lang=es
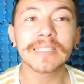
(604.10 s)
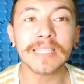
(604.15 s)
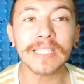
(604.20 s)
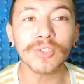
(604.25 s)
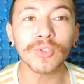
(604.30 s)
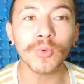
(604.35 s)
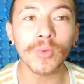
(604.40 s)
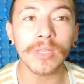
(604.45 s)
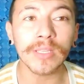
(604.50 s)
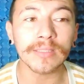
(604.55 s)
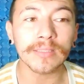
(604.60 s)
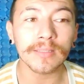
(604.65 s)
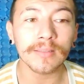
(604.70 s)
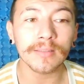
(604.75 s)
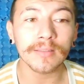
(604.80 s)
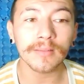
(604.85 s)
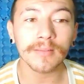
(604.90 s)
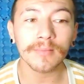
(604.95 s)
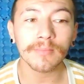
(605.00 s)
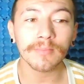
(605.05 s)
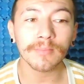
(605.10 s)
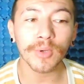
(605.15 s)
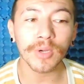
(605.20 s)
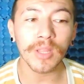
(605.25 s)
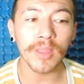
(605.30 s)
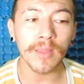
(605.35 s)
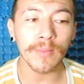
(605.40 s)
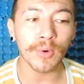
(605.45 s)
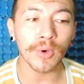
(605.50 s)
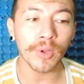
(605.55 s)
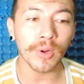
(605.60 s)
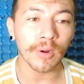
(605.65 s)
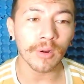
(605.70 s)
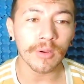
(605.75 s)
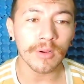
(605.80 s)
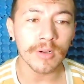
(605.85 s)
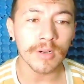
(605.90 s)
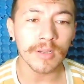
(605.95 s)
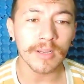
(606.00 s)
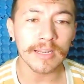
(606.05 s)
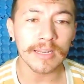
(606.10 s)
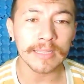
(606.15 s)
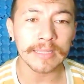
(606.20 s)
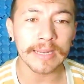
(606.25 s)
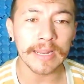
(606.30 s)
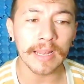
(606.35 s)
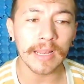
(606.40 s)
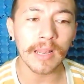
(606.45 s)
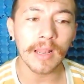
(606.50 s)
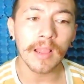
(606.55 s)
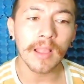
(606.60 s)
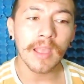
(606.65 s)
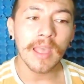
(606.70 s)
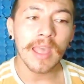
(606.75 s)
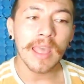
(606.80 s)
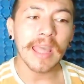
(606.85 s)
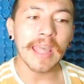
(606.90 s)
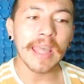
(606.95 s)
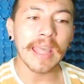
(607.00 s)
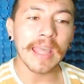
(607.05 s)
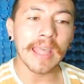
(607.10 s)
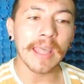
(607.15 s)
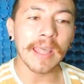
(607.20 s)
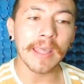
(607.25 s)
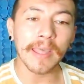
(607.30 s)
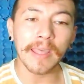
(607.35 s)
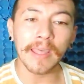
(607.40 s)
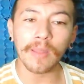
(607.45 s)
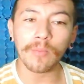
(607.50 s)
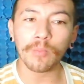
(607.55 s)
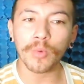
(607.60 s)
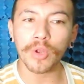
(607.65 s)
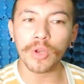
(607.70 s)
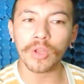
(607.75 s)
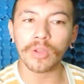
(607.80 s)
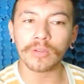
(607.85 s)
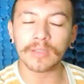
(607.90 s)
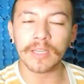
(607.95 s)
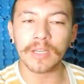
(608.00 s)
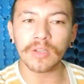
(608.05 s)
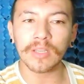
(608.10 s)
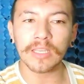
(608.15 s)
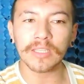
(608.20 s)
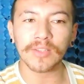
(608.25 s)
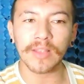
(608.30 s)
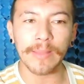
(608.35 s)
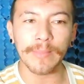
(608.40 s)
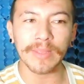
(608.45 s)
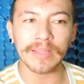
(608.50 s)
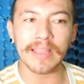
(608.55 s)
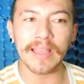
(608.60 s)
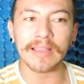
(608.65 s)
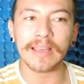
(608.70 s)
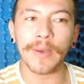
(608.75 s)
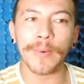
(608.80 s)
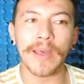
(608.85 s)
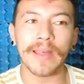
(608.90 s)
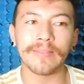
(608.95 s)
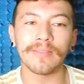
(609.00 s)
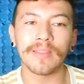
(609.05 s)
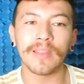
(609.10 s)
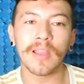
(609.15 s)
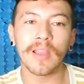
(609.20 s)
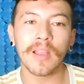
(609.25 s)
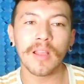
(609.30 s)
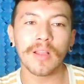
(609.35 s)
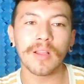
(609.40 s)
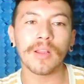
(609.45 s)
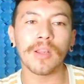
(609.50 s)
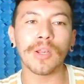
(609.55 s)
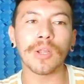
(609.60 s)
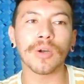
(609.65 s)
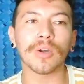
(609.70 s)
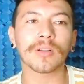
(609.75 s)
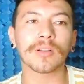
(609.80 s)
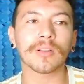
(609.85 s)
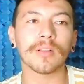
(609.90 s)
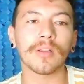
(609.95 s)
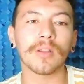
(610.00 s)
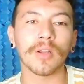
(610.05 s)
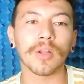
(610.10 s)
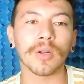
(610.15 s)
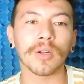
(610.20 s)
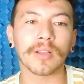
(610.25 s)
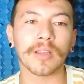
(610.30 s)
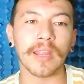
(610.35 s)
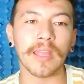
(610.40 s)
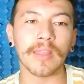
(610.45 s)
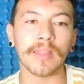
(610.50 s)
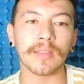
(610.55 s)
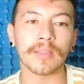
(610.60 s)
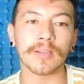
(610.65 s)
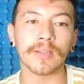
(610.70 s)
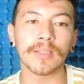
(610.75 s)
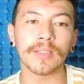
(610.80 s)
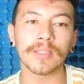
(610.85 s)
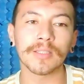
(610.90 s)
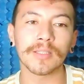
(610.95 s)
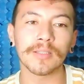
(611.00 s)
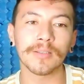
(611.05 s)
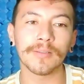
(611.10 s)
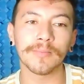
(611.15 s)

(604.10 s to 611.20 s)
¡Qué chulis! morir de amor, literal. Eh, bueno, creo que solamente acaban los, los créditos.